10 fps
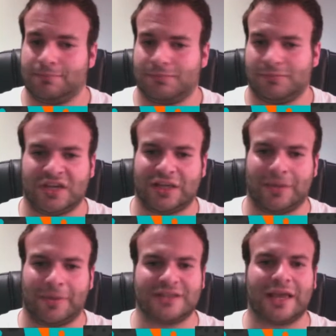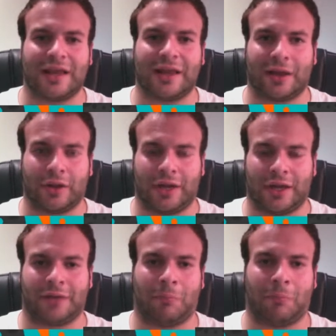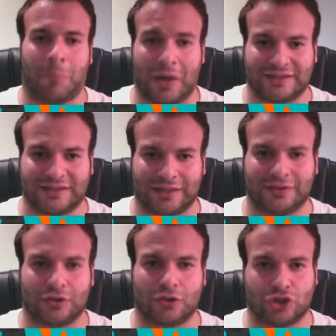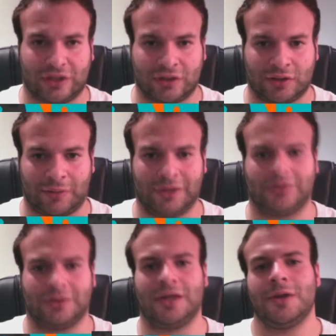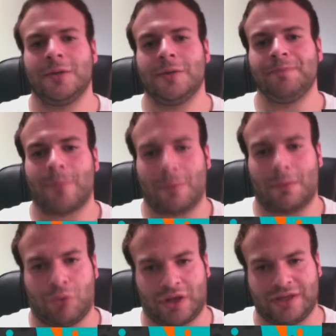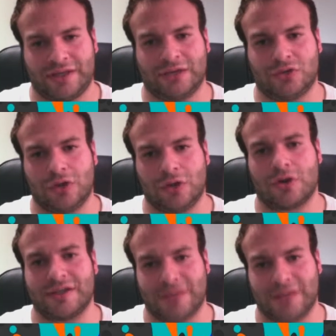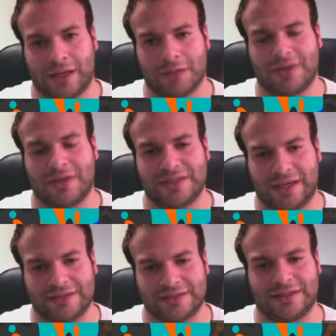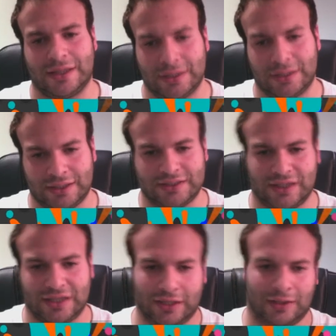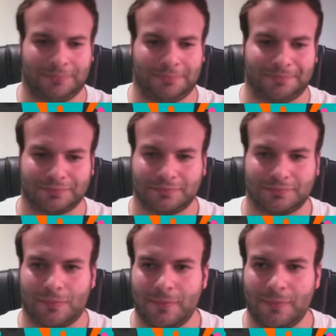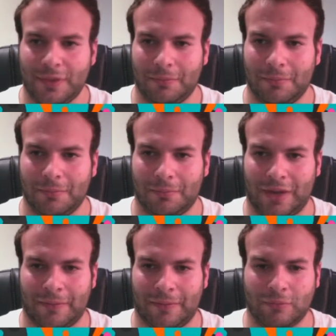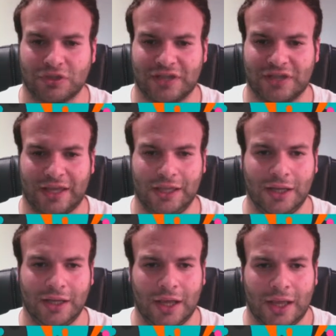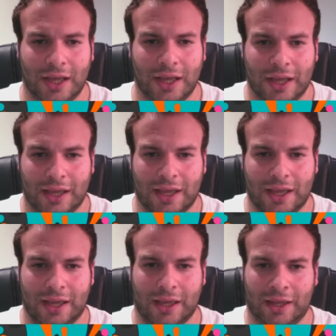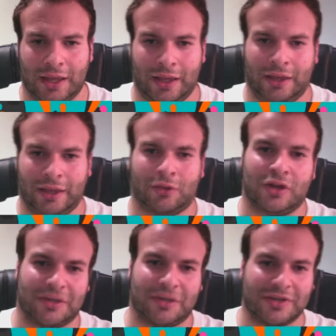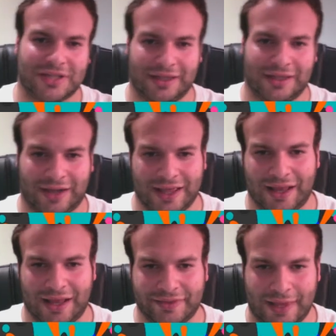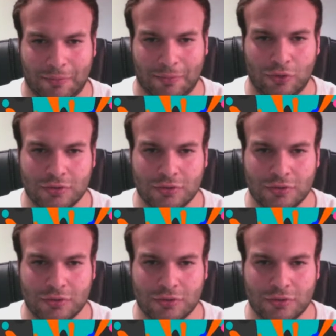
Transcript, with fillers: Ya sabéis, hay que recargar bastante constantemente, porque ya os digo que esta arma se gasta enseguida. Vale, vamos a seguir eh, con las armas que traía la demo.